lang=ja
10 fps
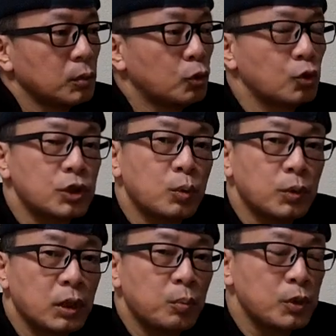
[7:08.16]
どうして
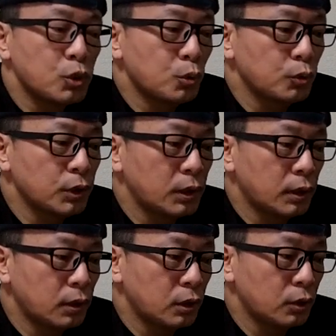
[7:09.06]
もねやっぱ仕事で行
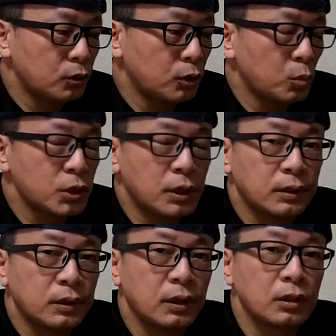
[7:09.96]
かなあかんという人はもう仕
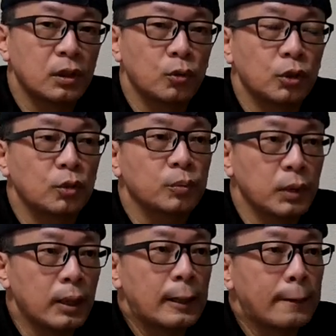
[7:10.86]
方ないんやろうけども
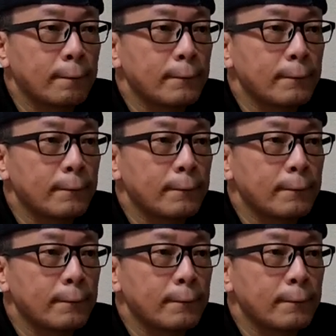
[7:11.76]
ね